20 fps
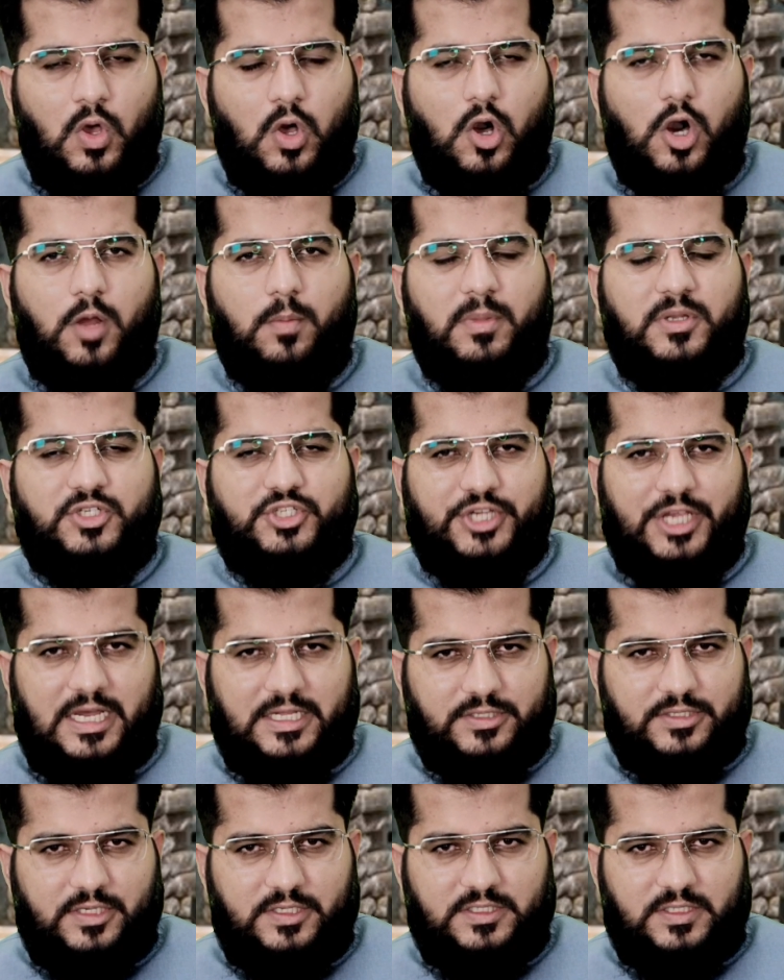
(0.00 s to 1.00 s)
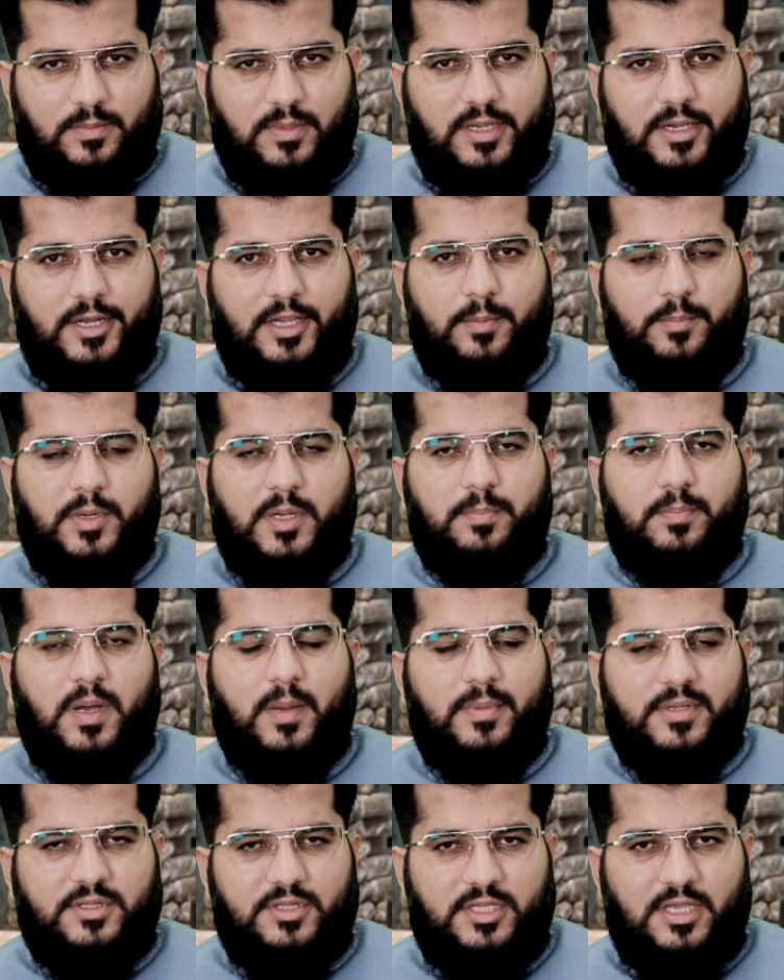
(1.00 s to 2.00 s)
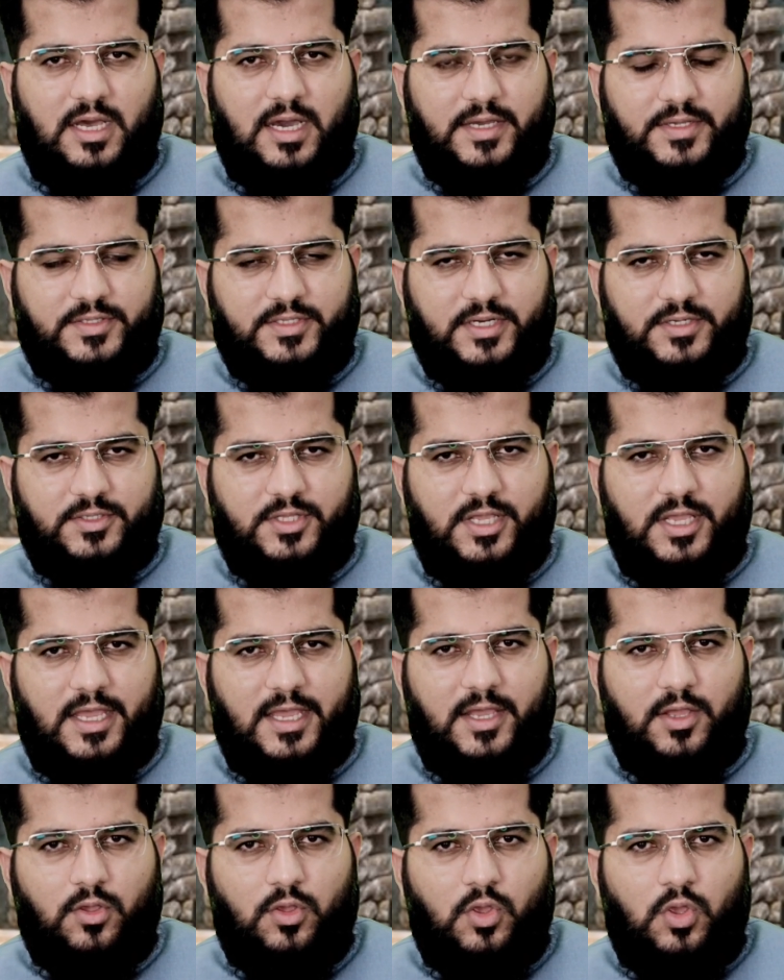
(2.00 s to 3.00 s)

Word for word: और मनशियात की समगलिंग पर पाबंदी आयद कर दी है